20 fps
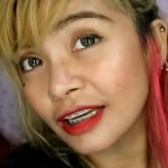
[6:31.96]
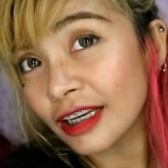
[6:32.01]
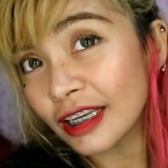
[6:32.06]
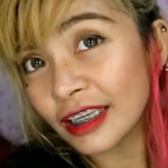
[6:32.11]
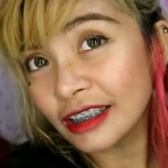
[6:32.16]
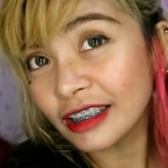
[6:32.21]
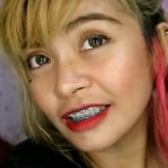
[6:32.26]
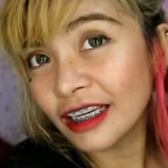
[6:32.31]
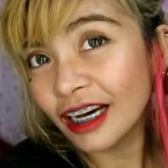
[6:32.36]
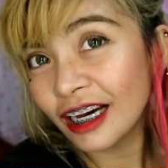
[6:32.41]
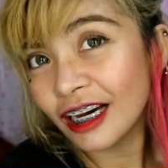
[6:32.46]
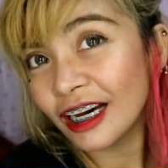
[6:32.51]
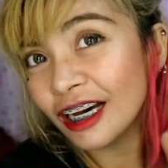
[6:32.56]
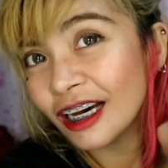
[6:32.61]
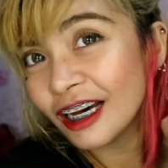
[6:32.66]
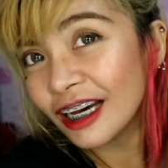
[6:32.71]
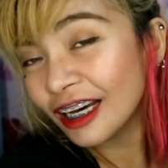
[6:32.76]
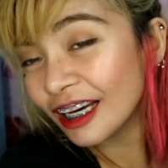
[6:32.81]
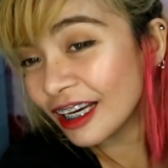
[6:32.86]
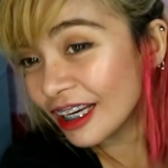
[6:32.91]

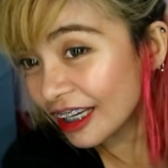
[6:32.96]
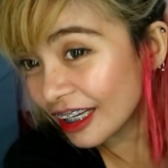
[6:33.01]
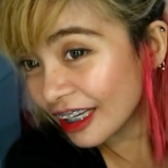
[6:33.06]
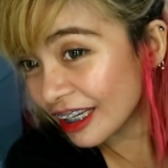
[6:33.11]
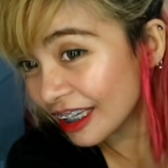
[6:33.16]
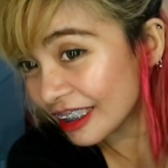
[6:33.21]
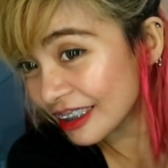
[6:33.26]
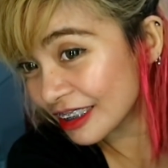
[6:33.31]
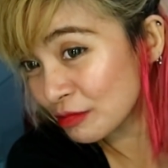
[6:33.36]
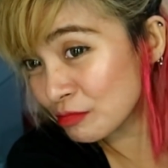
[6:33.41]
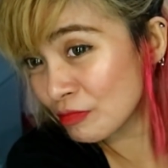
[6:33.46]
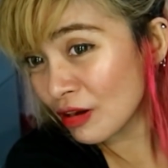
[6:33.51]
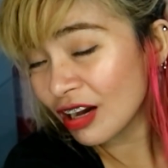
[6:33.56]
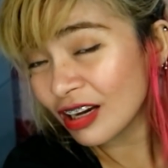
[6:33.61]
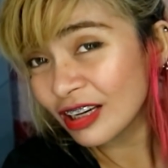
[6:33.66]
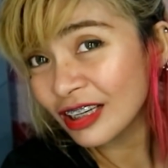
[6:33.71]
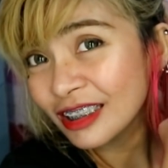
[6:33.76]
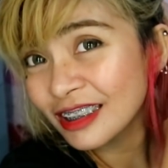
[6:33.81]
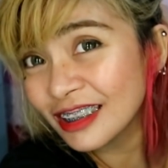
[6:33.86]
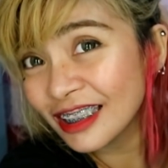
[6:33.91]
Ayan. Di
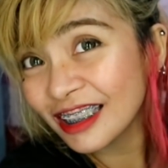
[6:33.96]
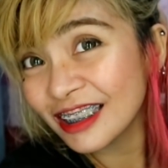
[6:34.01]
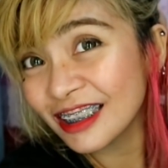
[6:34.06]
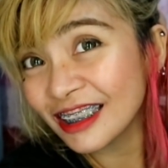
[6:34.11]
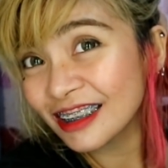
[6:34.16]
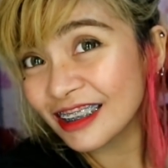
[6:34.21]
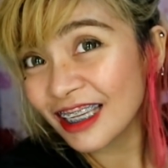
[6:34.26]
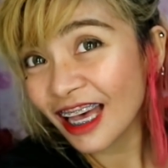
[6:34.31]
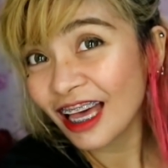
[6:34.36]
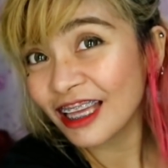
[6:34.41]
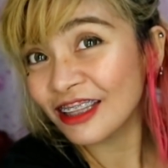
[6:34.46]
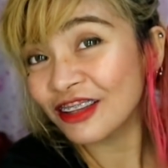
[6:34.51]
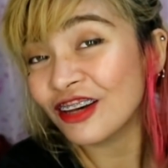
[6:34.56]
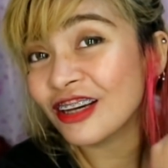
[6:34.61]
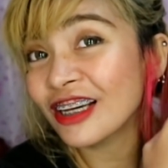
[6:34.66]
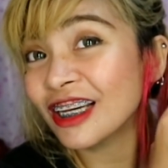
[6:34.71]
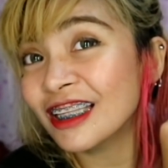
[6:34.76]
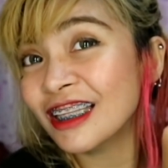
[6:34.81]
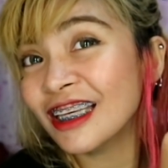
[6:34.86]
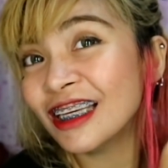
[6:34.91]
ba? Ang ganda niya sa ano.
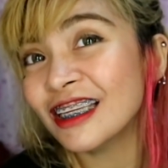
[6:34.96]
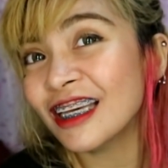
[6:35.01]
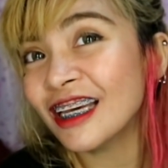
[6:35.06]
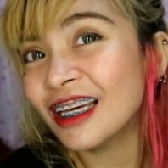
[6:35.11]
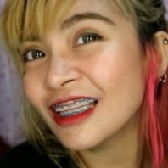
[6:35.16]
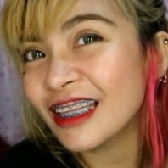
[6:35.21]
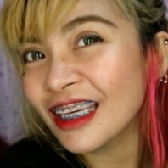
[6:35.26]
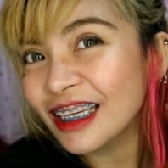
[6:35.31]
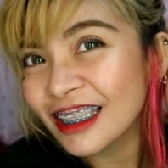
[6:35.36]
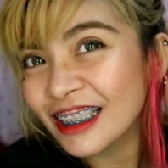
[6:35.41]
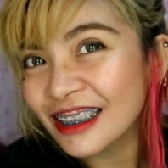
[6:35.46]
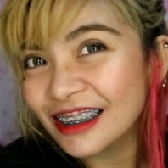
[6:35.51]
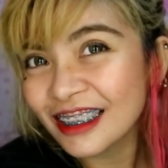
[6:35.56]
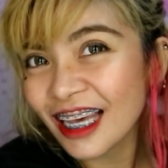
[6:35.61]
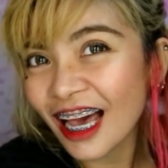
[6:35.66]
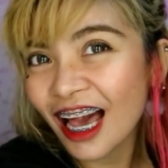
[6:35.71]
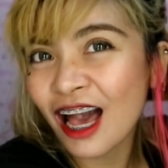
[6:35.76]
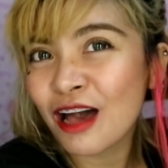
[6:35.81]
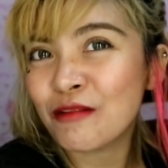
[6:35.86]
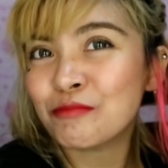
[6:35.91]
Ang ganda niya tingnan
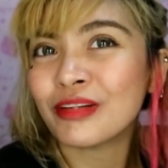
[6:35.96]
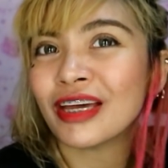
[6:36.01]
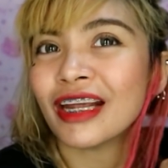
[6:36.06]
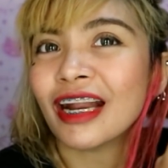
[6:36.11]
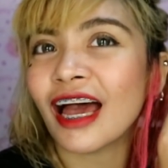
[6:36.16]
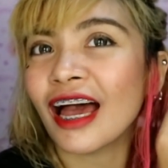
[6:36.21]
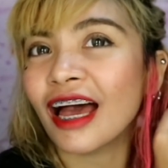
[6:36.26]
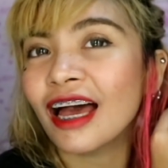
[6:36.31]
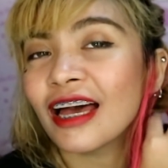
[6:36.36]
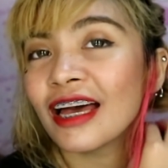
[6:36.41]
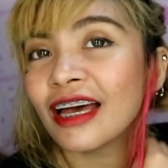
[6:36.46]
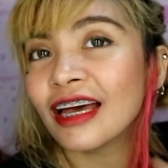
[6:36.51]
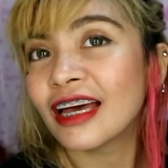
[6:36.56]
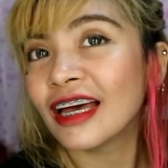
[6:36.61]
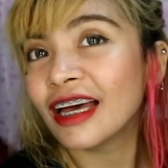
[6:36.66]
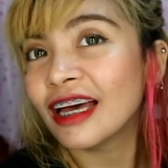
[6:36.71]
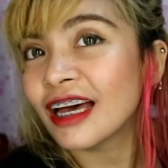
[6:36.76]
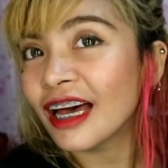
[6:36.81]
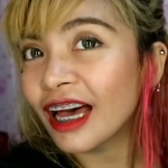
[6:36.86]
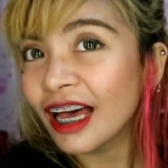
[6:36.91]
sa camera.
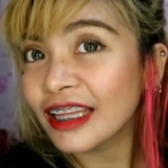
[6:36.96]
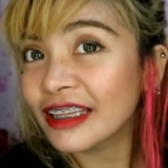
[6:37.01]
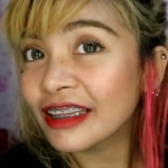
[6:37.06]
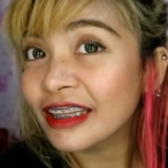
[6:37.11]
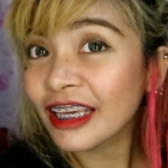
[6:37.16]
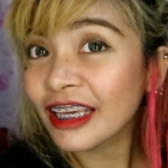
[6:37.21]
Ang